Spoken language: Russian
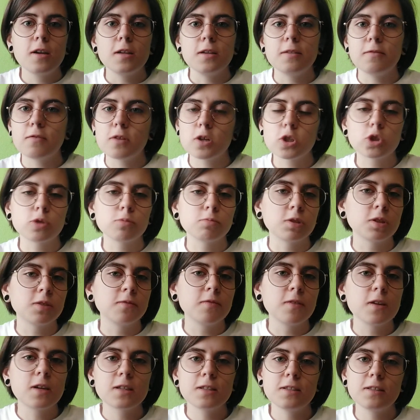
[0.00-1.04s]
и вашим
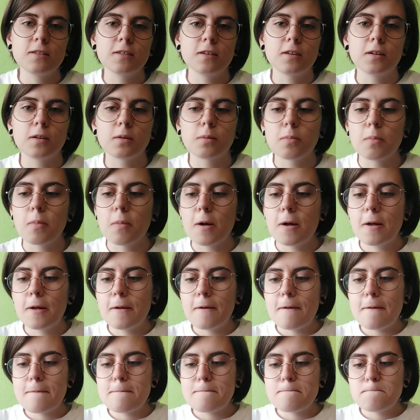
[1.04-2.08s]
сверстникам –
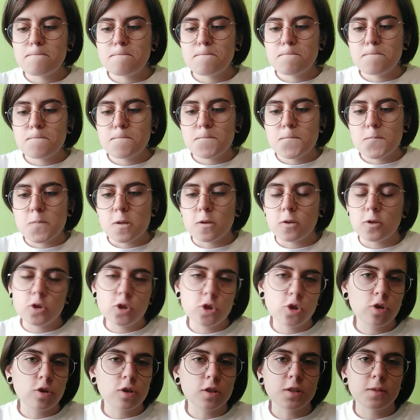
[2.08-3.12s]

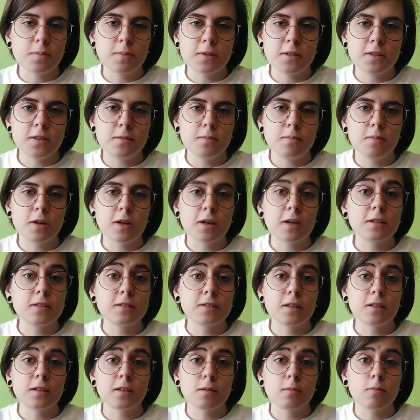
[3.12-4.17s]
еще раз спасибо
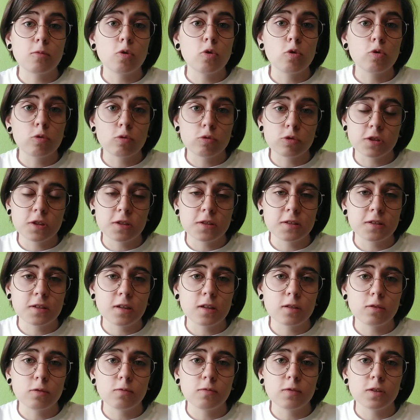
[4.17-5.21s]
организаторам конкурса за
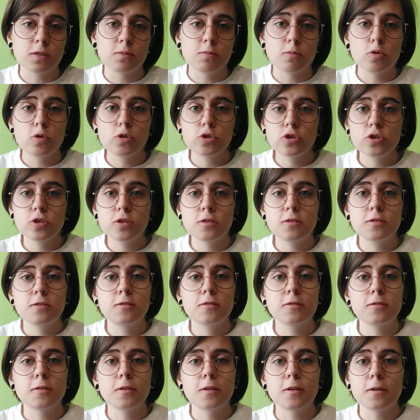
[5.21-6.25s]
эту
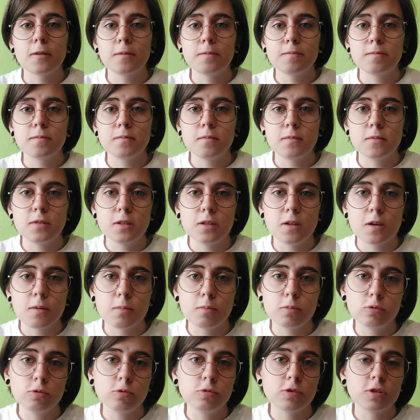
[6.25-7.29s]
возможность. Э, я
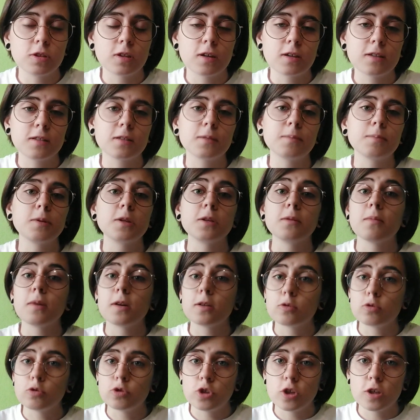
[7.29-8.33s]
буду стараться
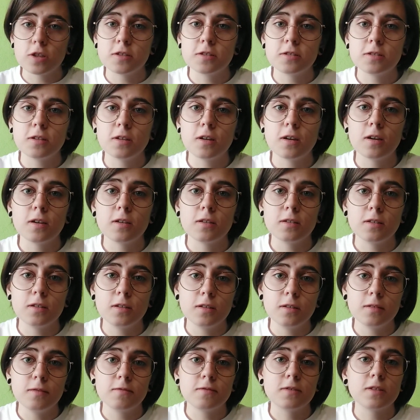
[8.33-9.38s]
принимать участие
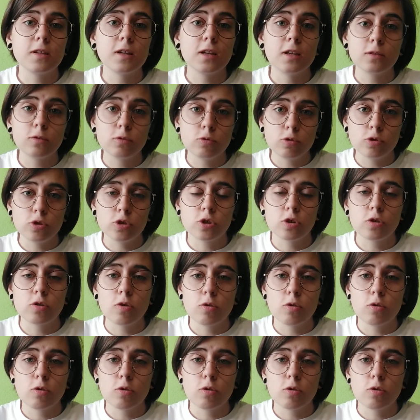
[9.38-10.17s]
и в следующих